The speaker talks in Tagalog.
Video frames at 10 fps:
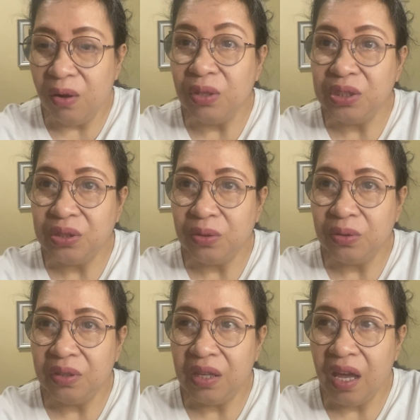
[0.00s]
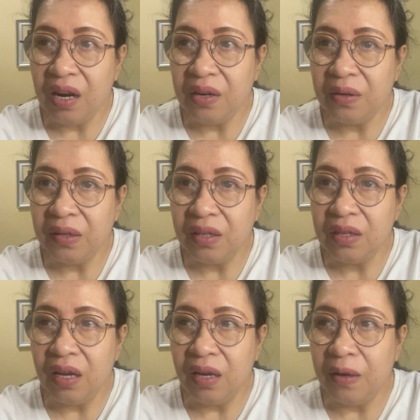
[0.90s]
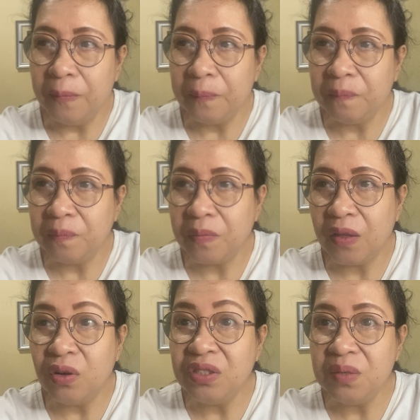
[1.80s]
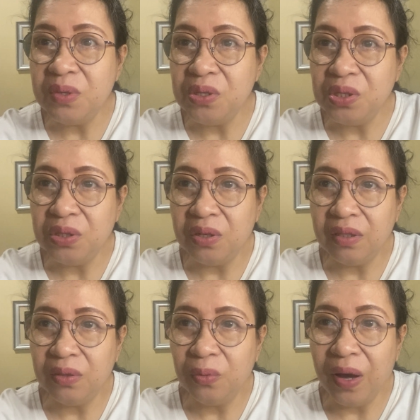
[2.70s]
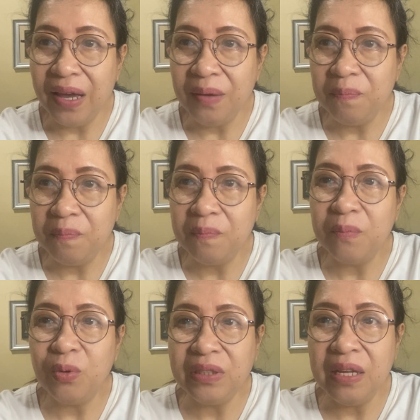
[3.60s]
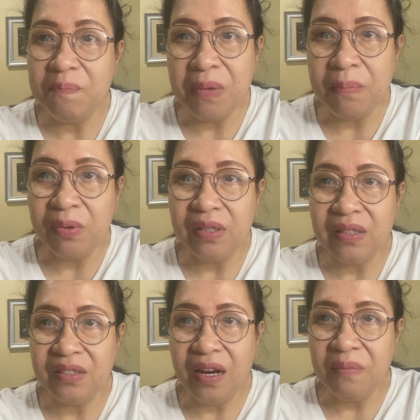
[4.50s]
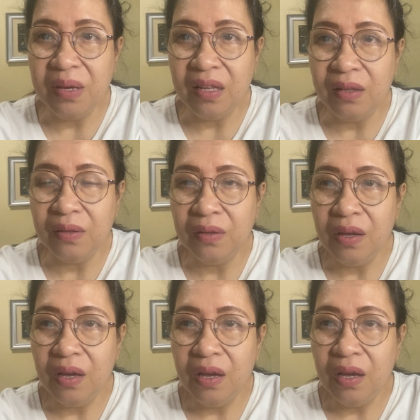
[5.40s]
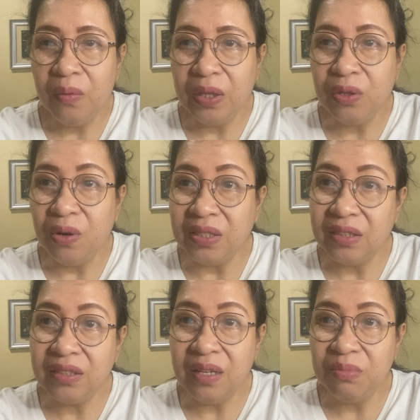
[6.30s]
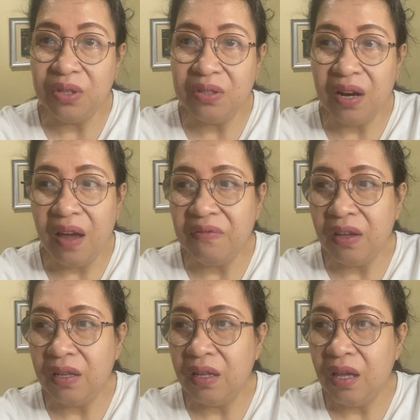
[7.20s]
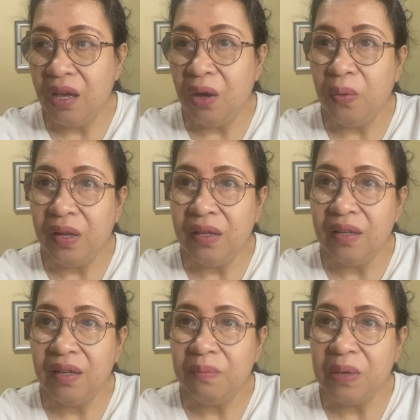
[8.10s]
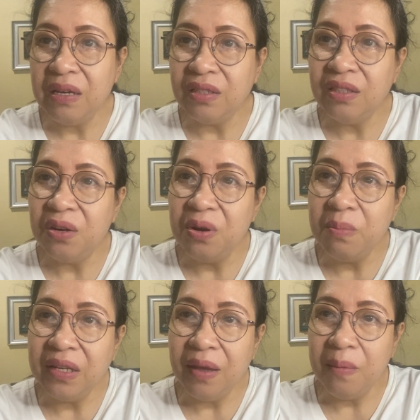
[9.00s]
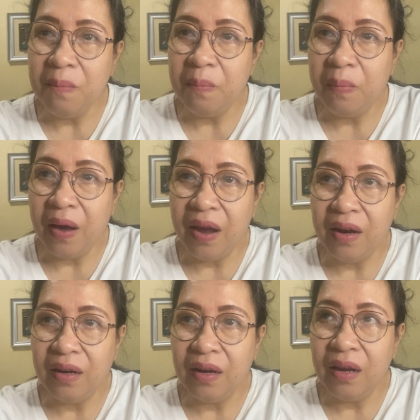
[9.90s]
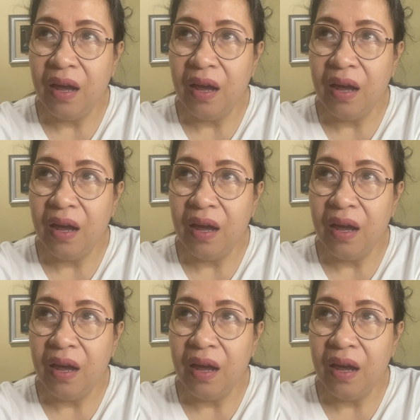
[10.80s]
also their um, contribution. Why mostly people travel, what causes them to travel. Well, because the Roman Empire